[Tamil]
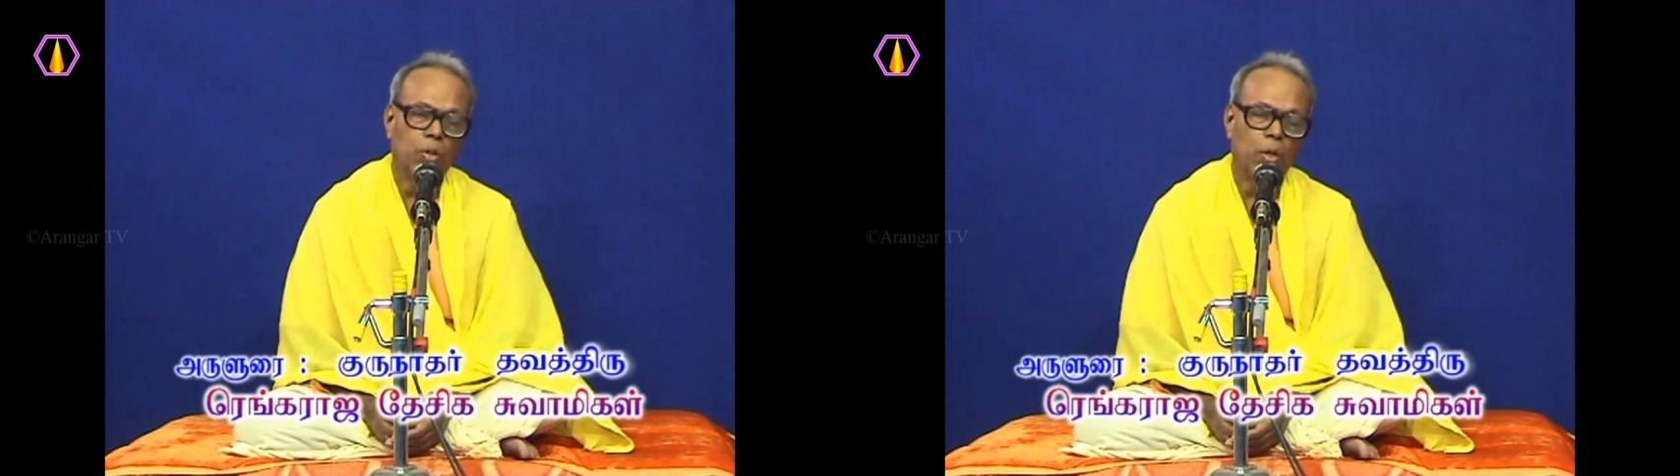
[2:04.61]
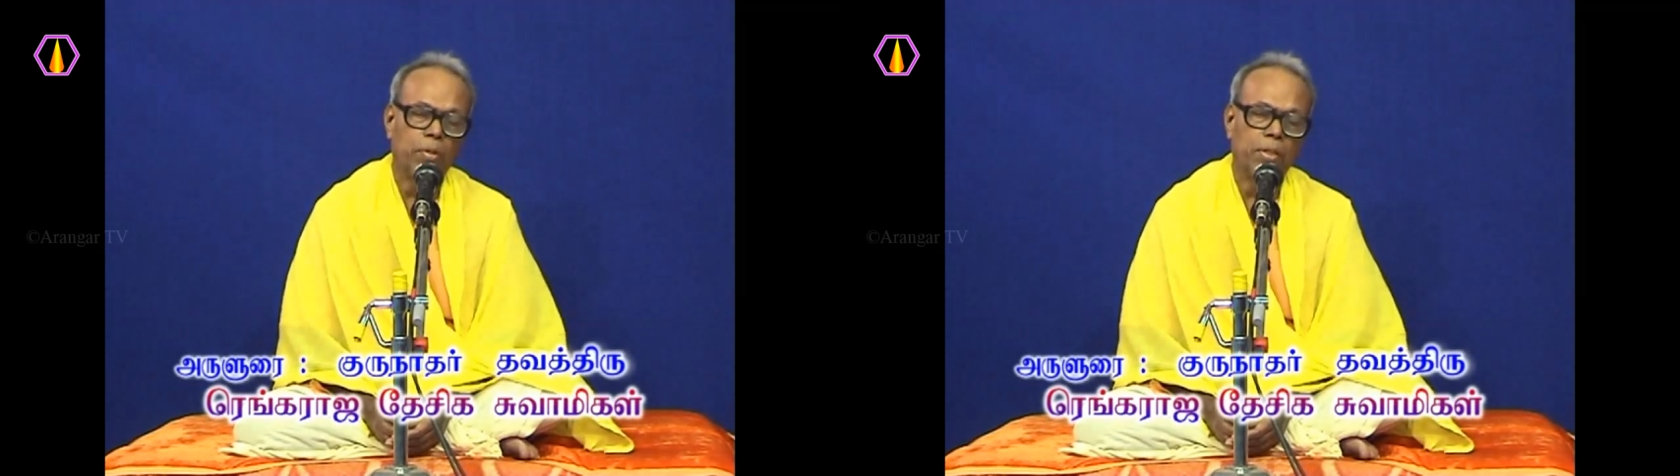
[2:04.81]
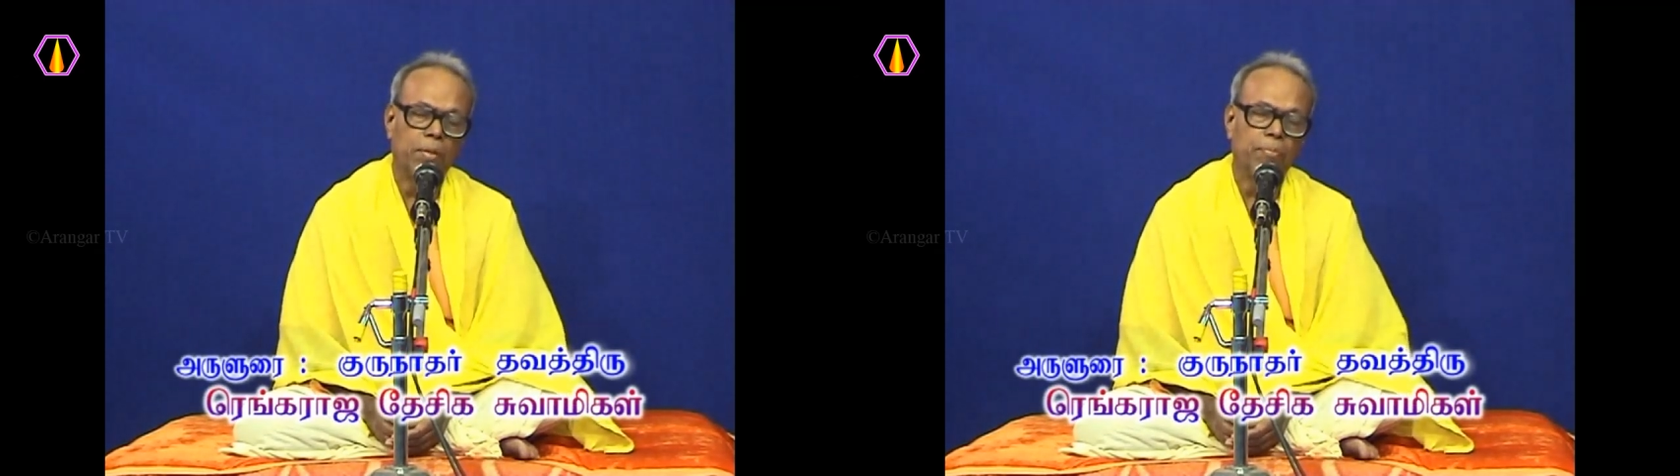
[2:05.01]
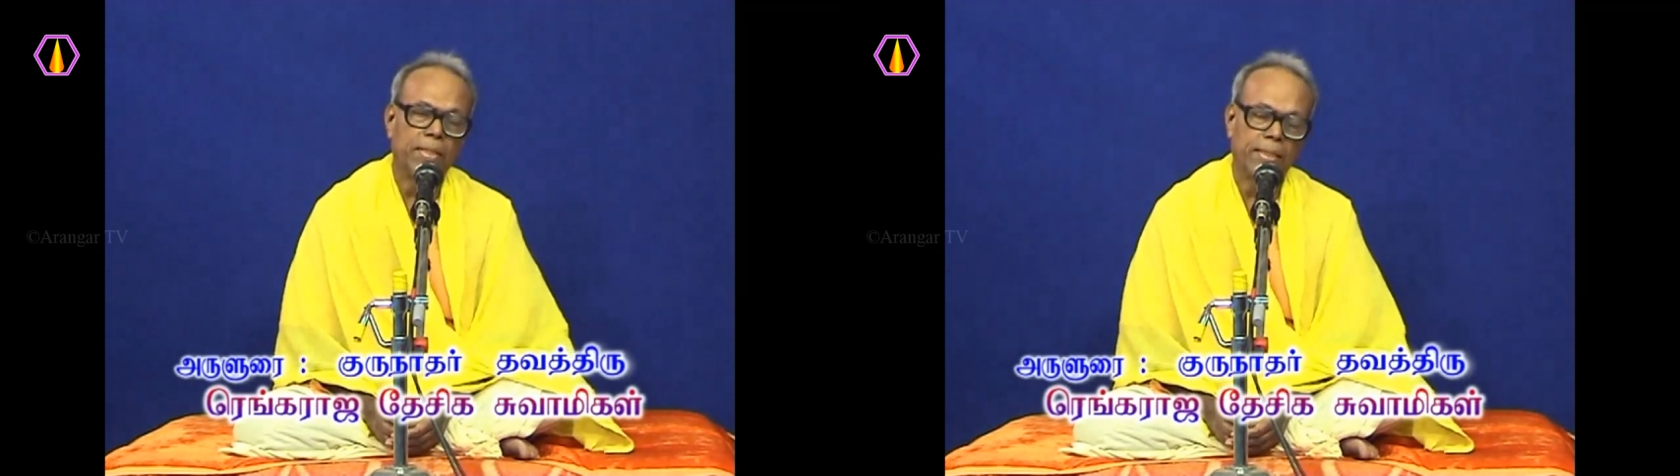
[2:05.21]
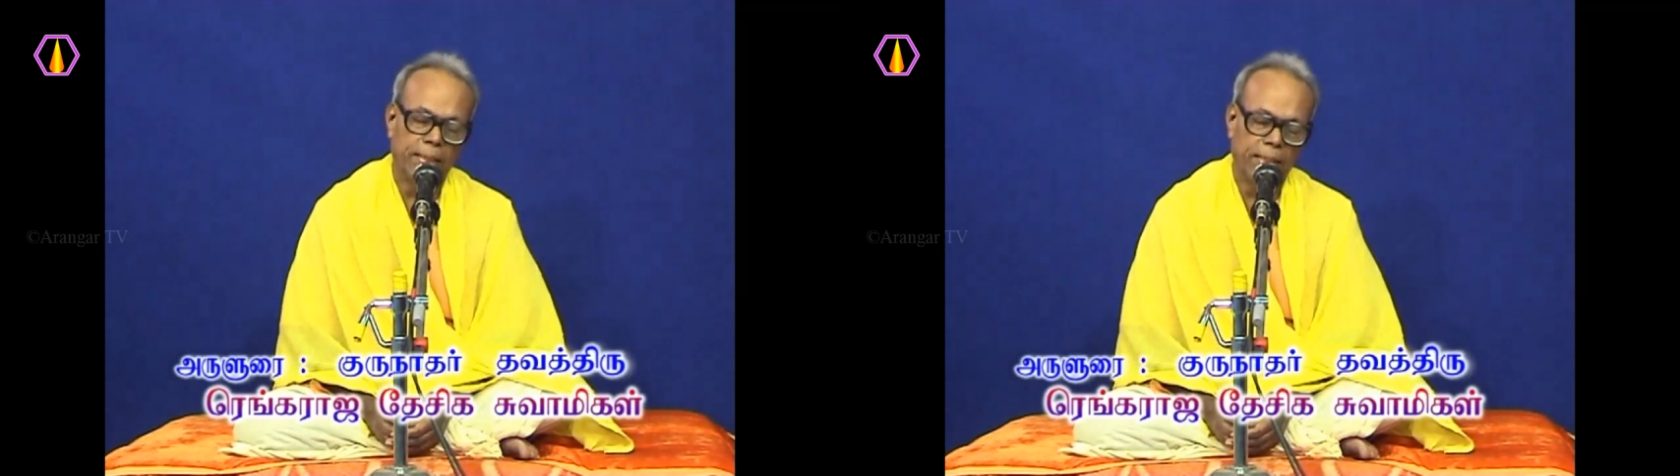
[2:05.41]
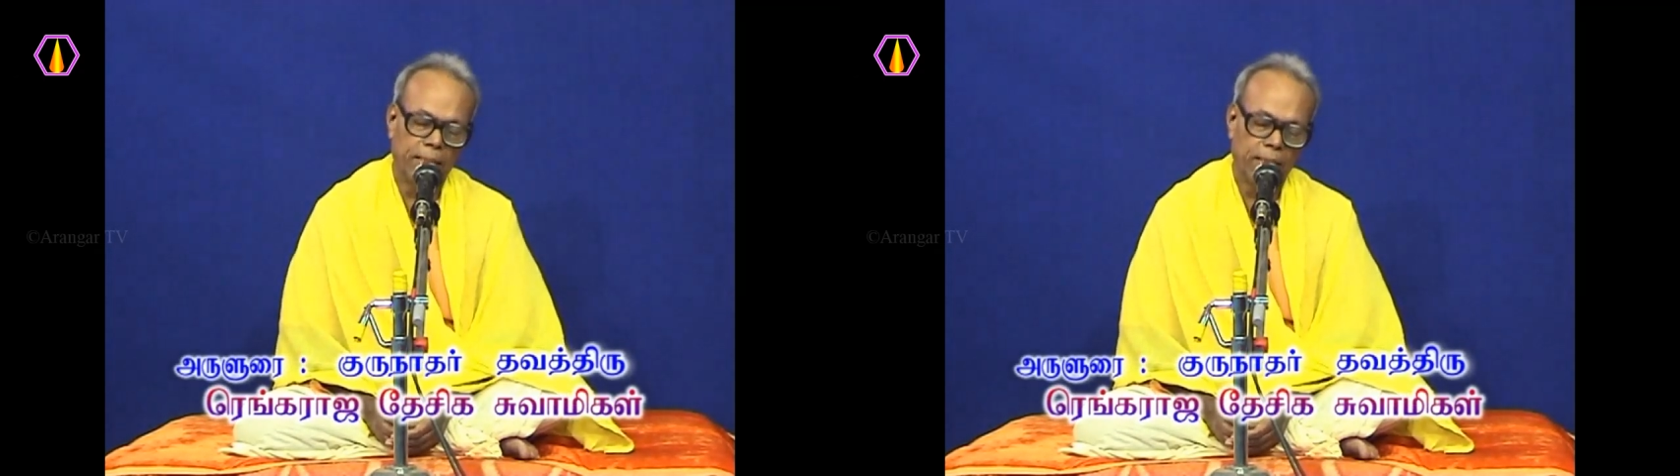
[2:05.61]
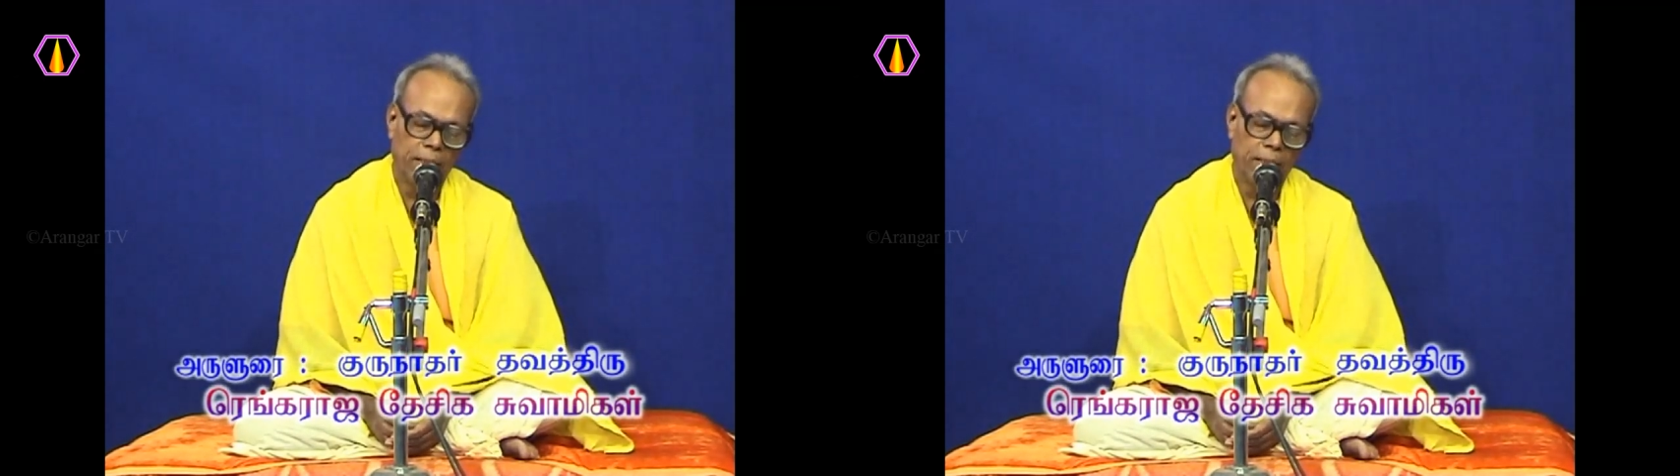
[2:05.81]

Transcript: கோபத்தி பசித்தி